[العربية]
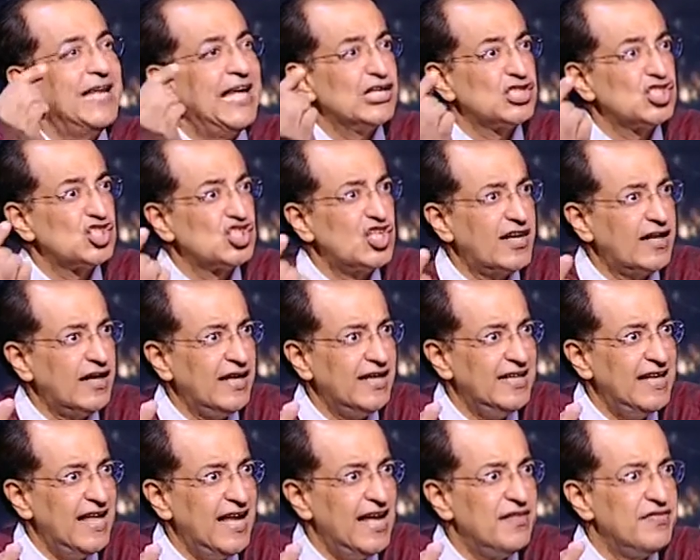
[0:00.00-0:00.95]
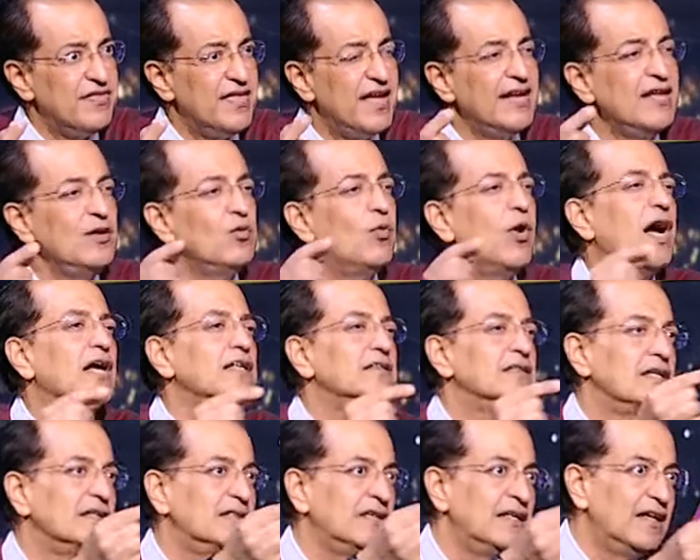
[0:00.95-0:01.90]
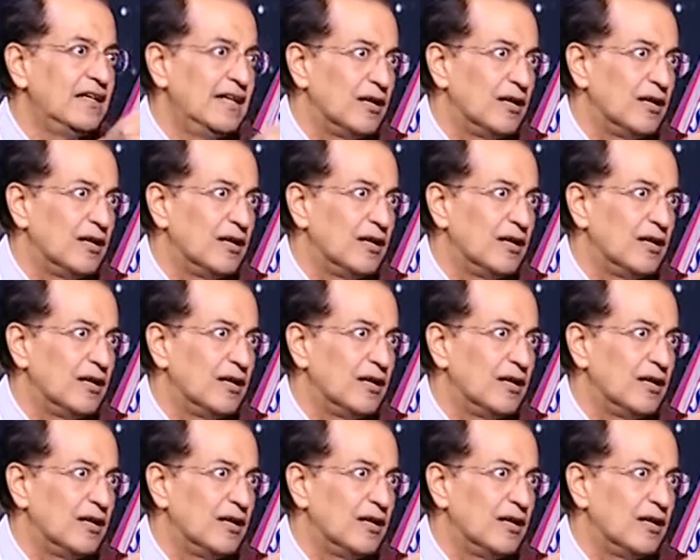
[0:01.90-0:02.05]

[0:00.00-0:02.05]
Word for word: لها الشرح الاثاري وايضا